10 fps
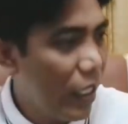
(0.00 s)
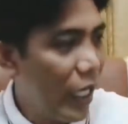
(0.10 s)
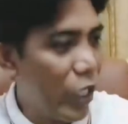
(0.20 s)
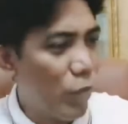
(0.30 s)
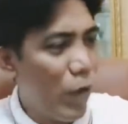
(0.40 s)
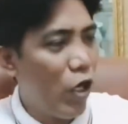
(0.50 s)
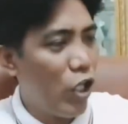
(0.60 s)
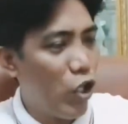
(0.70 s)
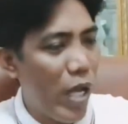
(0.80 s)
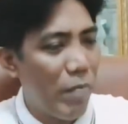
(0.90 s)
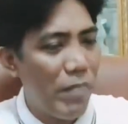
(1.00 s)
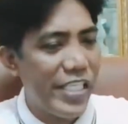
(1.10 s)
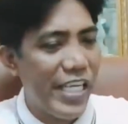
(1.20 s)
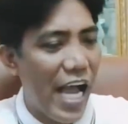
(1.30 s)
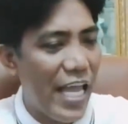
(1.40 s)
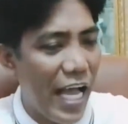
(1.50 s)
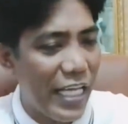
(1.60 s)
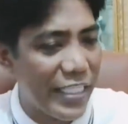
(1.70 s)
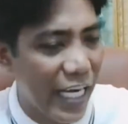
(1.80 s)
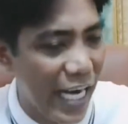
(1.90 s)
Ito po, Nueva Vizcaya
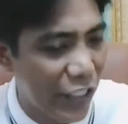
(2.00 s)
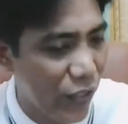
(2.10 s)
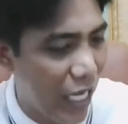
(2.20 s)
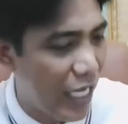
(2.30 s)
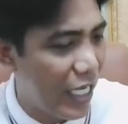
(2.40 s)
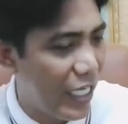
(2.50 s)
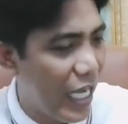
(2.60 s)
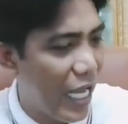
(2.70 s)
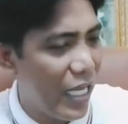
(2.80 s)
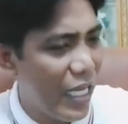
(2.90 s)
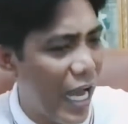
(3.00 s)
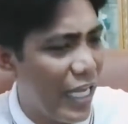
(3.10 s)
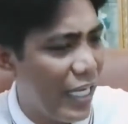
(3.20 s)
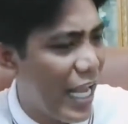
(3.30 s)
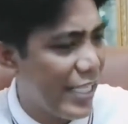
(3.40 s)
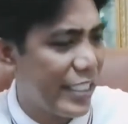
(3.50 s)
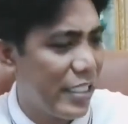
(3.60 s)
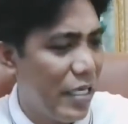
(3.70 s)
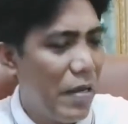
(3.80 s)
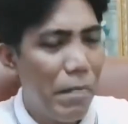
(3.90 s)
International uh, eh, uh, ah, ah,
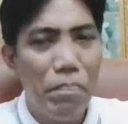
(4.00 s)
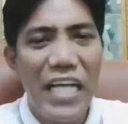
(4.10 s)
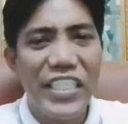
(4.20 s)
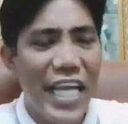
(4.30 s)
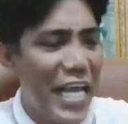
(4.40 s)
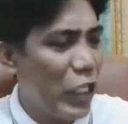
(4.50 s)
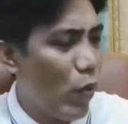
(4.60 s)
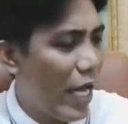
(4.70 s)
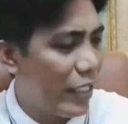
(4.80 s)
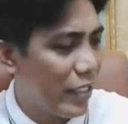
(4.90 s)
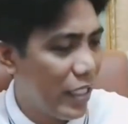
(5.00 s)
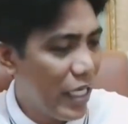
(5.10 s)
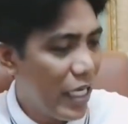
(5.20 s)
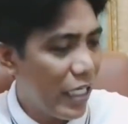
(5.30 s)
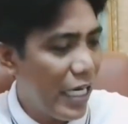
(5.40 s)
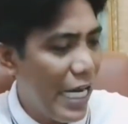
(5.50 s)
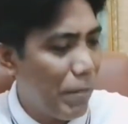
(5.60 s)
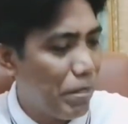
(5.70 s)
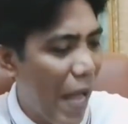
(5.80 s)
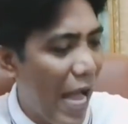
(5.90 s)
INS Batch 81,
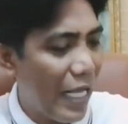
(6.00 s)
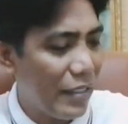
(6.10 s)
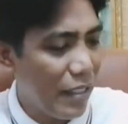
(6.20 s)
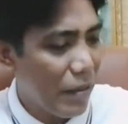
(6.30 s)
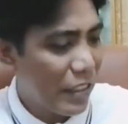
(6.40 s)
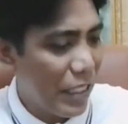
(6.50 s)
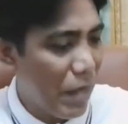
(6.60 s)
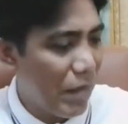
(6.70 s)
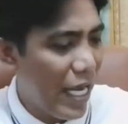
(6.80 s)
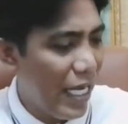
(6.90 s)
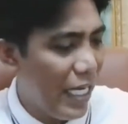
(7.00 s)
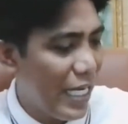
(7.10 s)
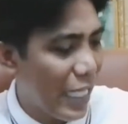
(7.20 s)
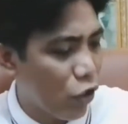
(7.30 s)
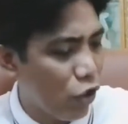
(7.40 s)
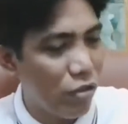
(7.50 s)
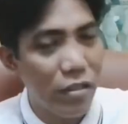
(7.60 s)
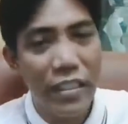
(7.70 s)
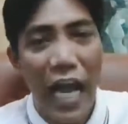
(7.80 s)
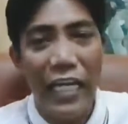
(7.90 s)
Relief Pack si Ma'am Ellie
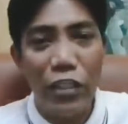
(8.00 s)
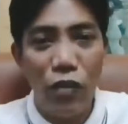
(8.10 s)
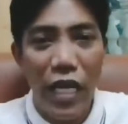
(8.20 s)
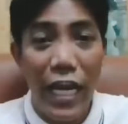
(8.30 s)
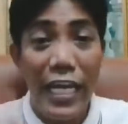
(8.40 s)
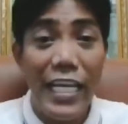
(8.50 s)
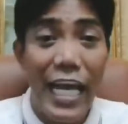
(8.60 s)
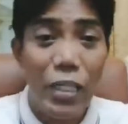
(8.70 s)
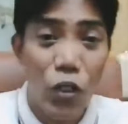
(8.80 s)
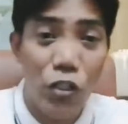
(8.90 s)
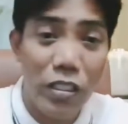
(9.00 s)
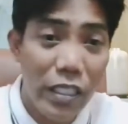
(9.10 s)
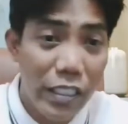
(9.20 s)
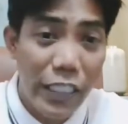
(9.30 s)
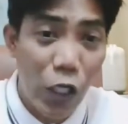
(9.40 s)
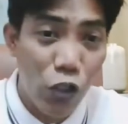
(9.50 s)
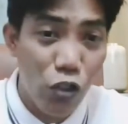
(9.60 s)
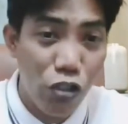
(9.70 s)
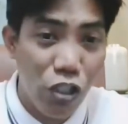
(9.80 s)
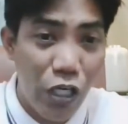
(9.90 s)
Iaton. Galing to ng Ellie Iaton. Sa
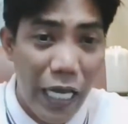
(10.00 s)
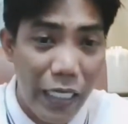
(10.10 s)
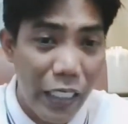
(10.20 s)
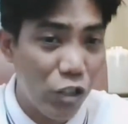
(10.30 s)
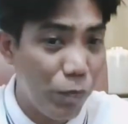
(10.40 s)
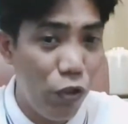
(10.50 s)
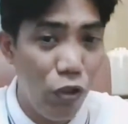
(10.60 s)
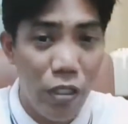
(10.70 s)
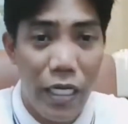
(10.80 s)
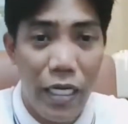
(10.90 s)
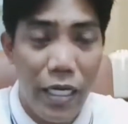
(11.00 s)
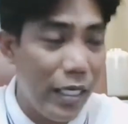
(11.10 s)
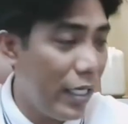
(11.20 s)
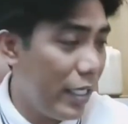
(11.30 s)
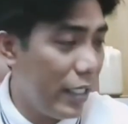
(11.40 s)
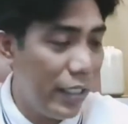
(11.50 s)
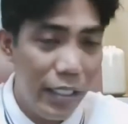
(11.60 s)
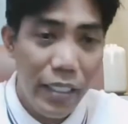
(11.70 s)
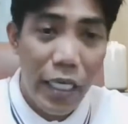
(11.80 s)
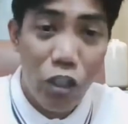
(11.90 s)
London to ha. Ito po yung uh, ah,
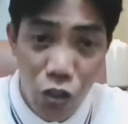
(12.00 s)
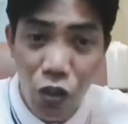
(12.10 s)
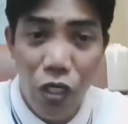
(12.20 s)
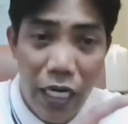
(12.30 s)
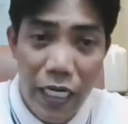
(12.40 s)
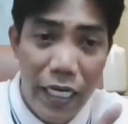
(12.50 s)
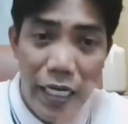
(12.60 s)
ito ho ang uh,